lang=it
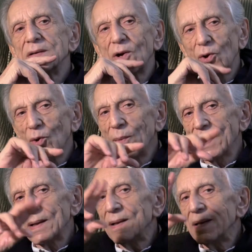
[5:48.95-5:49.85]
secondo
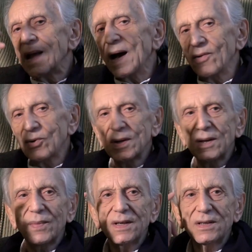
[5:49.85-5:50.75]
me gli dava una
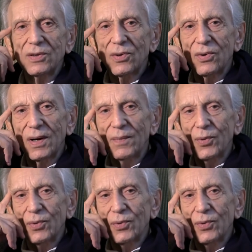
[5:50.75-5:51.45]
dimensione